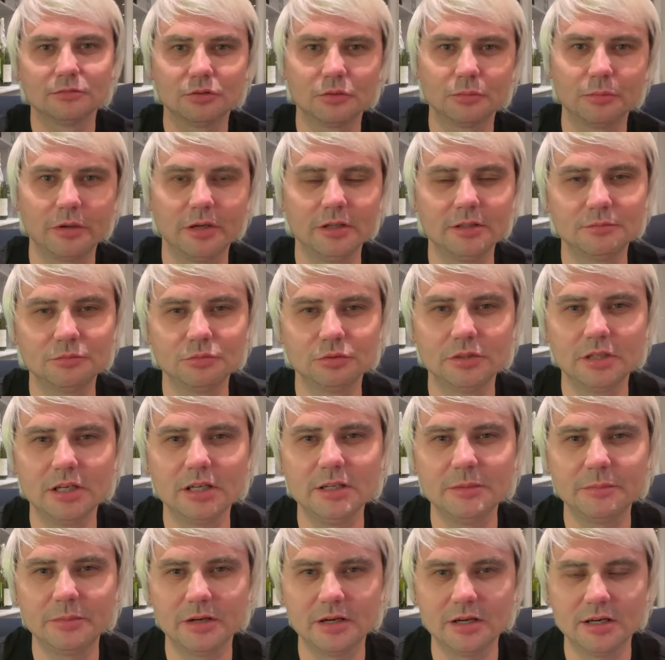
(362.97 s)
Вот, поэтому
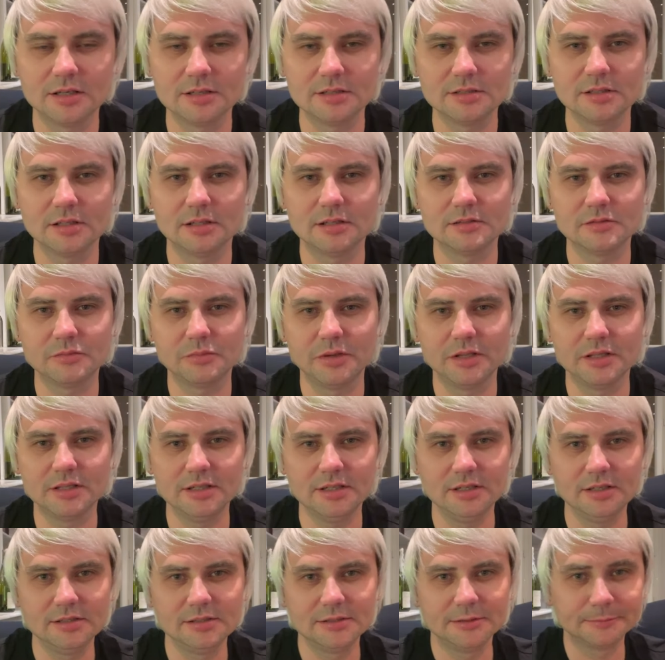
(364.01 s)
Таня пока осталась в
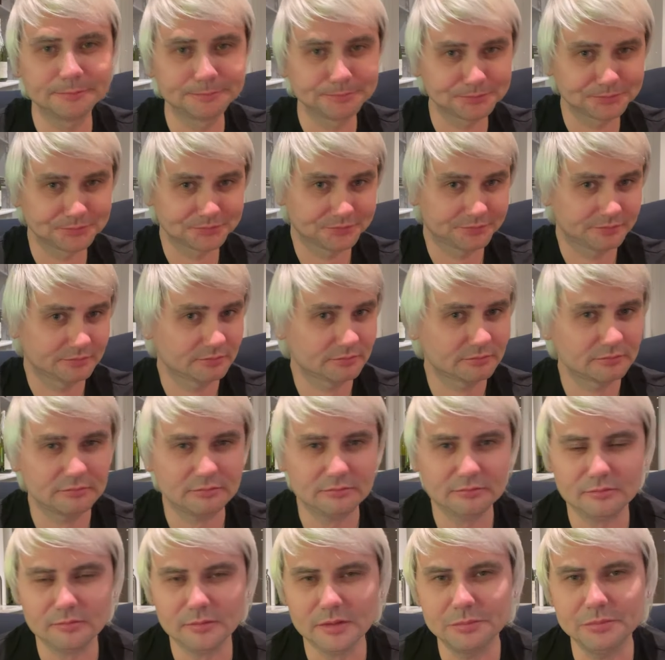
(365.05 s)
Мадриде.
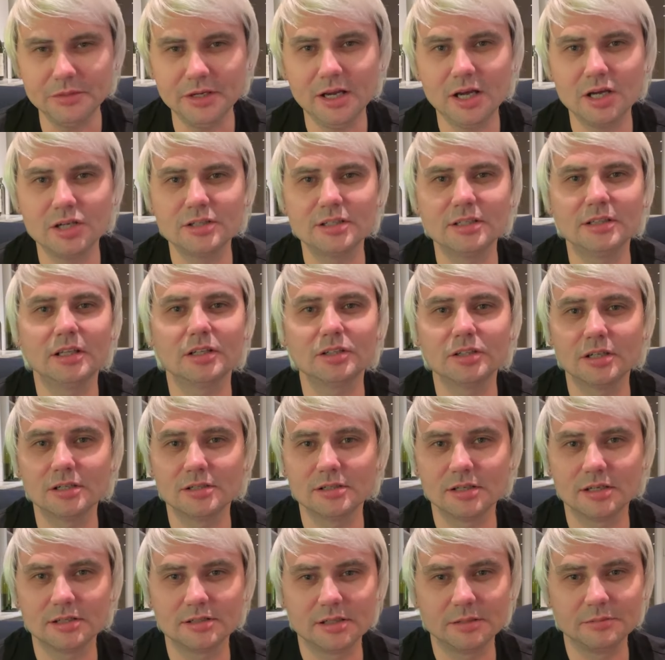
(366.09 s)
Мне кажется, даже
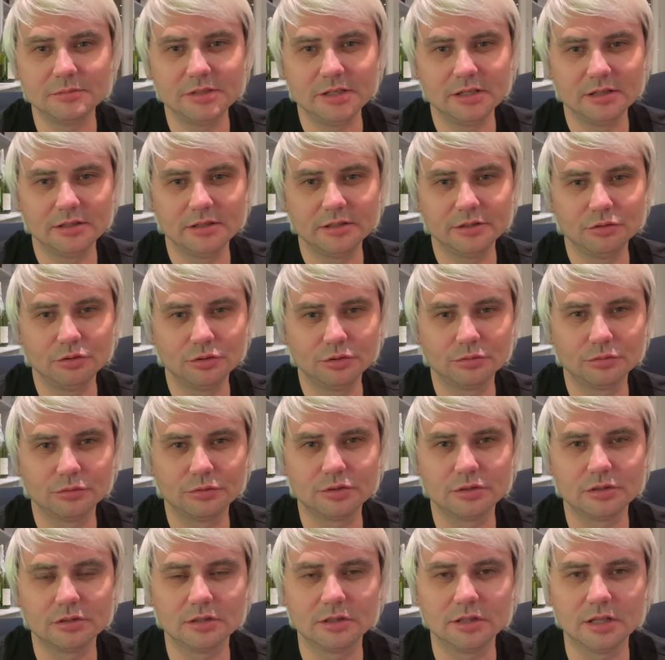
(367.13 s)
на, на самом деле для нее это
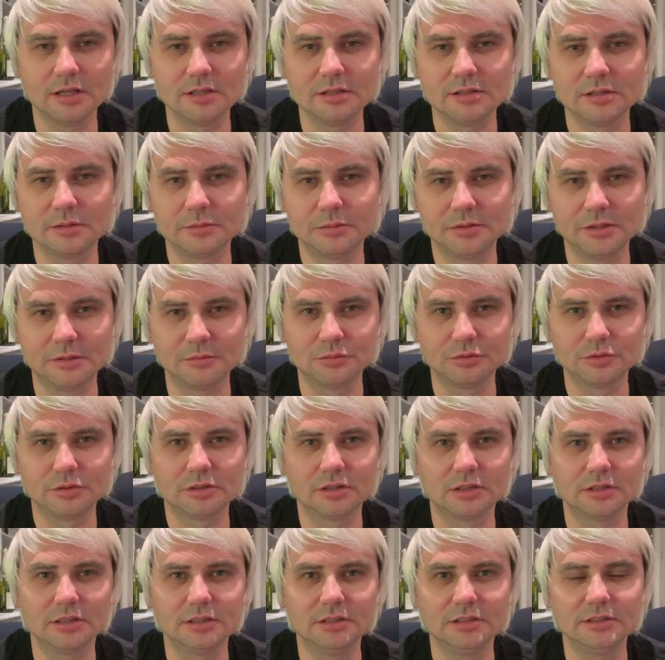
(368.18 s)
очень классно, потому
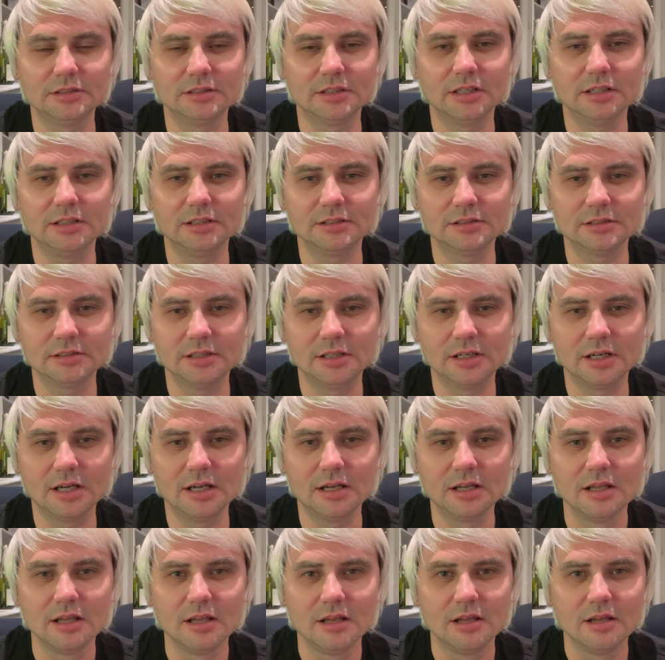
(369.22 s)
что она, не зная
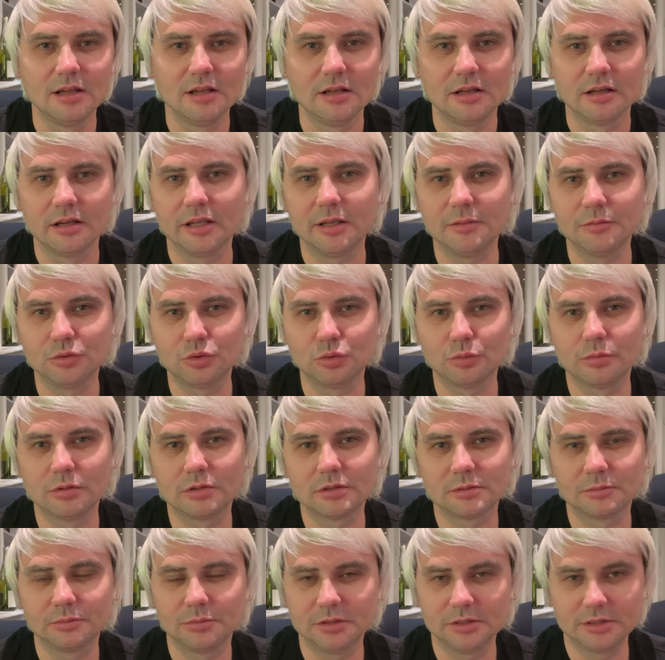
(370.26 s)
языка, каким-то
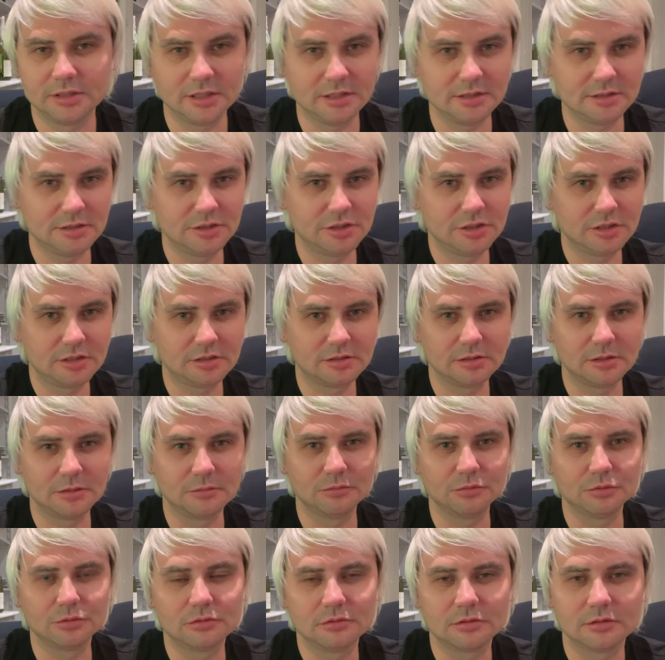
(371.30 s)
образом пытается сейчас
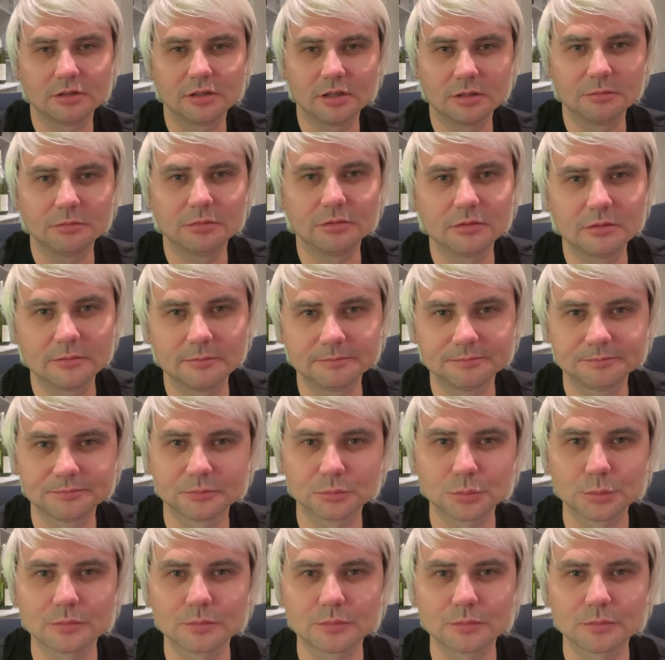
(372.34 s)
там вот как бы